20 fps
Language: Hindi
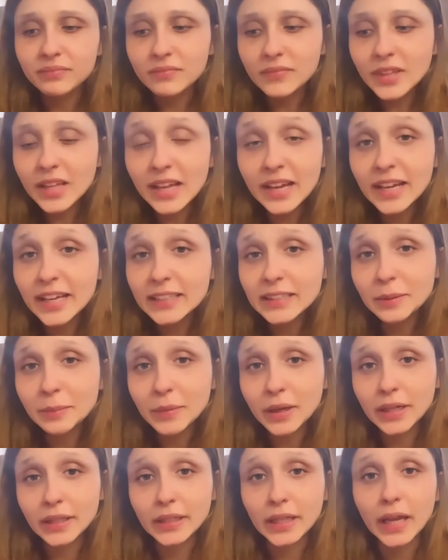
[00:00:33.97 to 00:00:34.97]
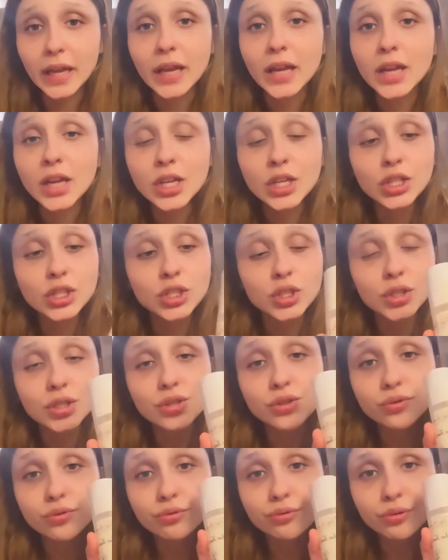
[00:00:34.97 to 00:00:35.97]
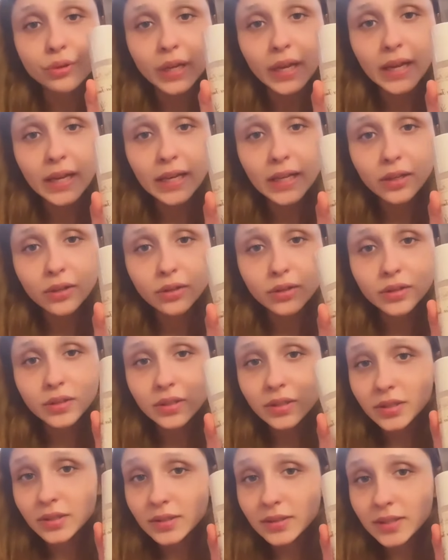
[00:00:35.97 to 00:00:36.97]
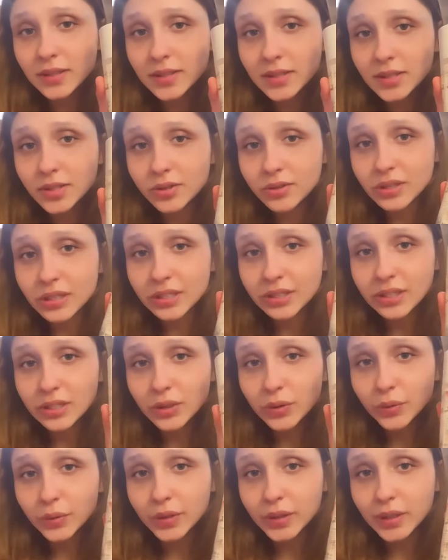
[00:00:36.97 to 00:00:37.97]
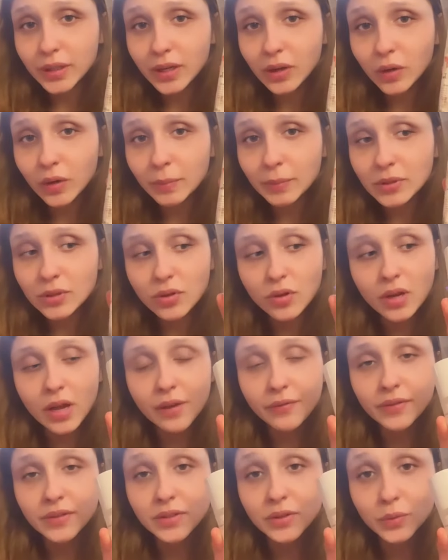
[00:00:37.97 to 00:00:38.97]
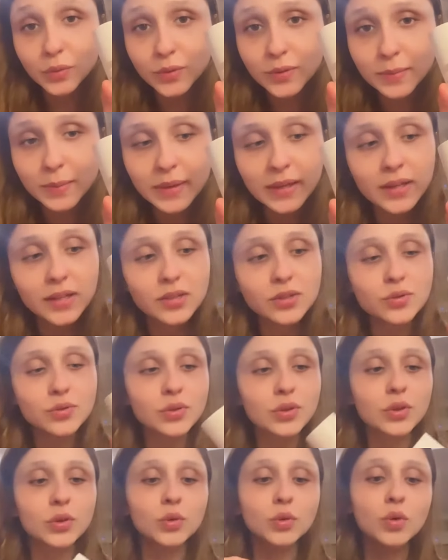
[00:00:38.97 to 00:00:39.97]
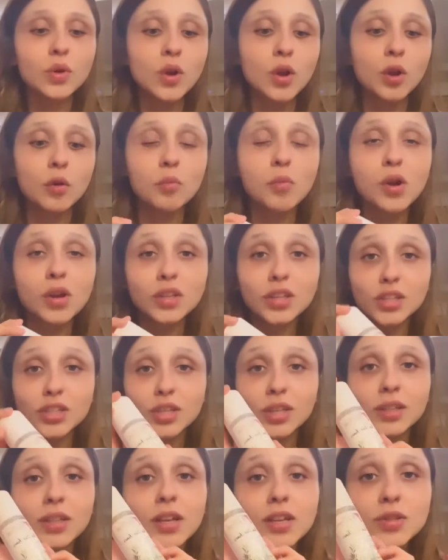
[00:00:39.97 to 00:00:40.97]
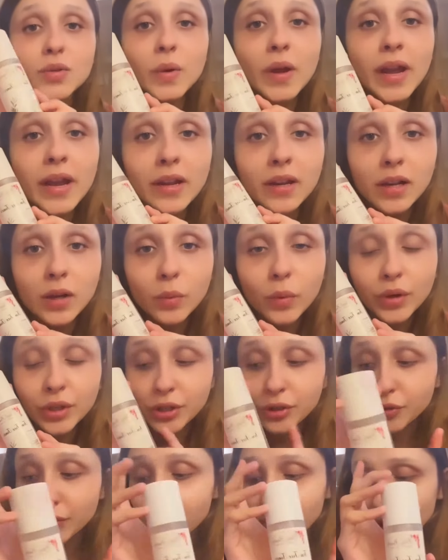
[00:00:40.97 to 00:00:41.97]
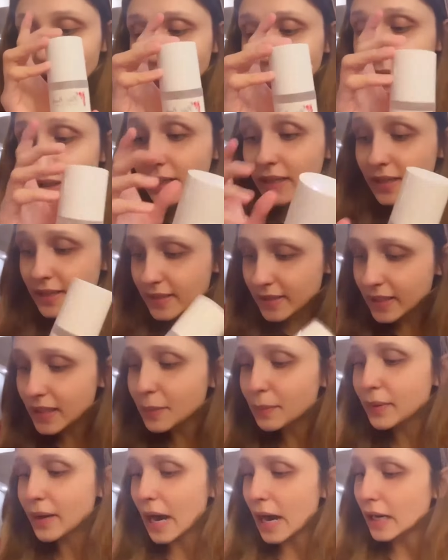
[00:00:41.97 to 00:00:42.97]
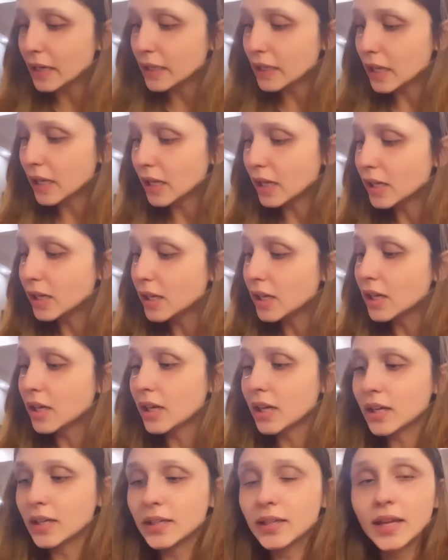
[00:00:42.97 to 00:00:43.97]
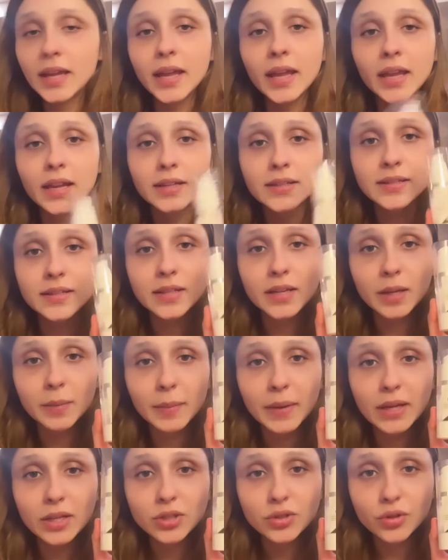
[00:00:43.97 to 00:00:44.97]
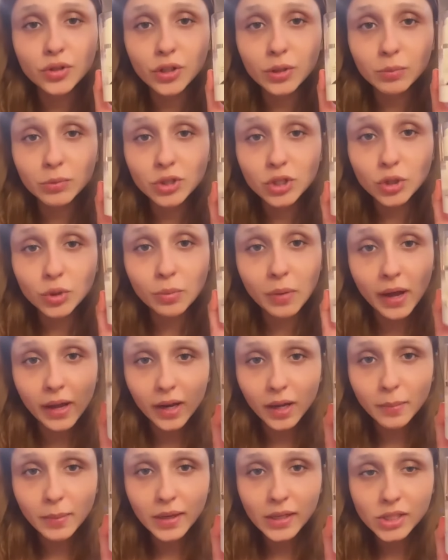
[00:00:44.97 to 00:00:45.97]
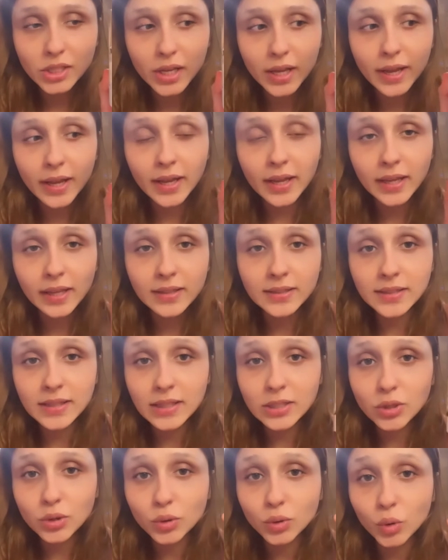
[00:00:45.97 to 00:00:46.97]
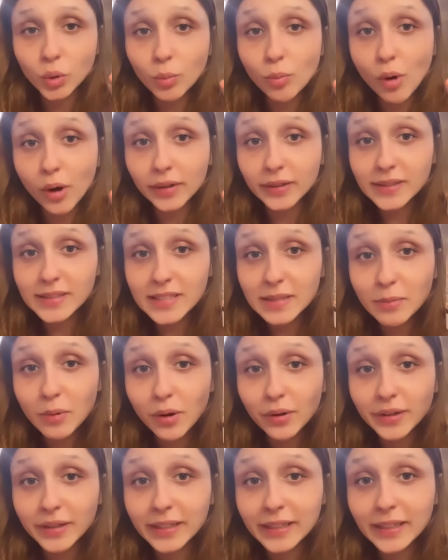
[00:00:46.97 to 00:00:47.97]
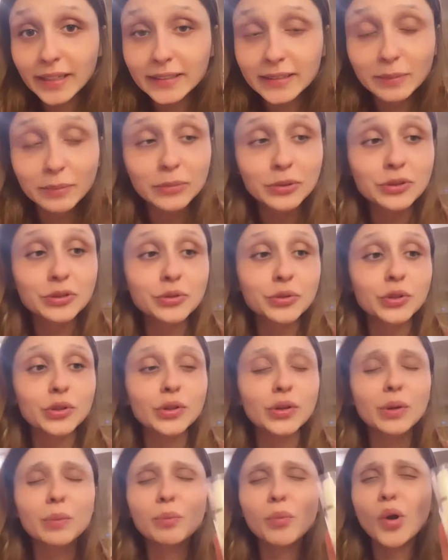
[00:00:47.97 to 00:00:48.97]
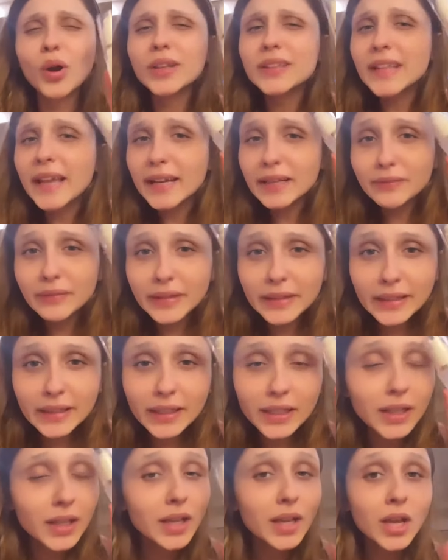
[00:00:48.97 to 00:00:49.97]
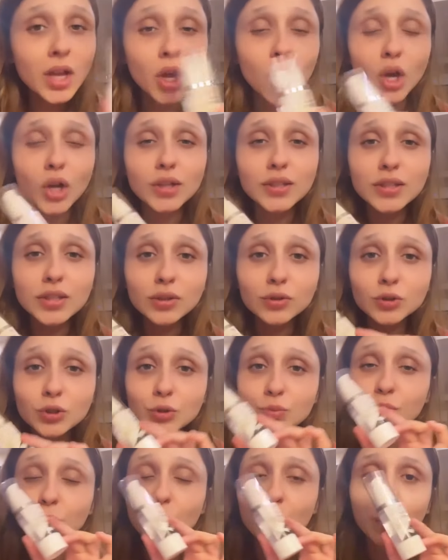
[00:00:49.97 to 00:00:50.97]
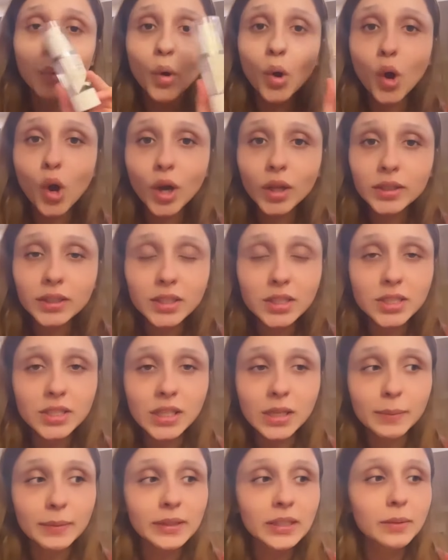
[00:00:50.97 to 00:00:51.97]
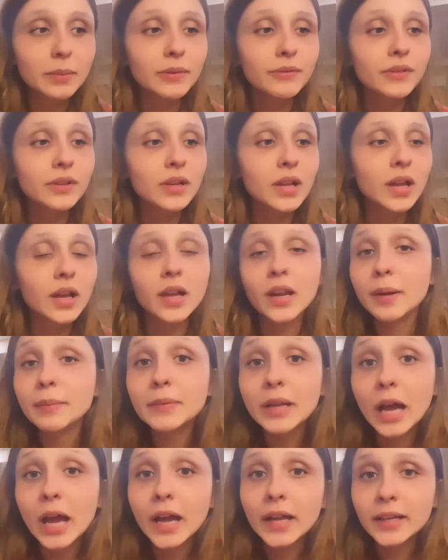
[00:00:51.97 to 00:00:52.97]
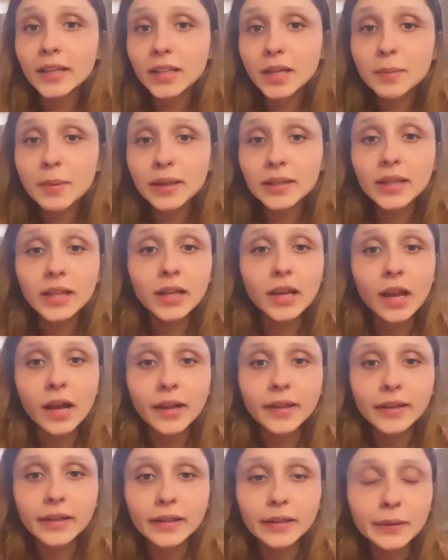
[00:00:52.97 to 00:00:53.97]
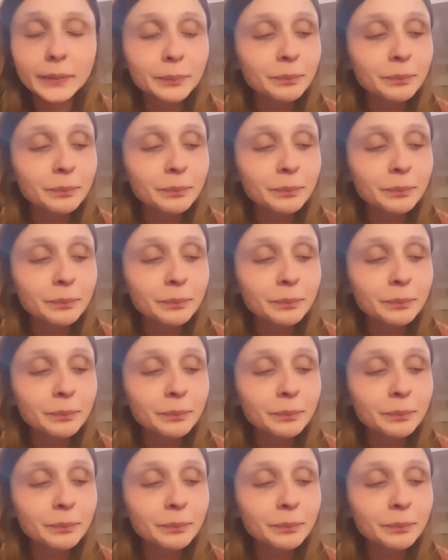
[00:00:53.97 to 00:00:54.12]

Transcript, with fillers: ख़त्म करता है सो इट्स रियली गुड दिस थ्री शी टोनर और मैं इसको काफ़ी यूज़ भी कर चुकी हूँ बहुत अच्छा था सो आई रियली वॉन्टेड टू रिकमेंड इसी ब्रांड का ये हेयर सिरम है जो उन्होंने मुझे दोबारा भेजा है इसकी जो दो बॉटल्स हैं मैं ऑलरेडी ख़त्म कर चुकी हूँ बहुत लाइट वेटेड है उसकी खुशबू बहुत अच्छी है मतलब इवन अगर आप नहाने के बाद लगा रहे ना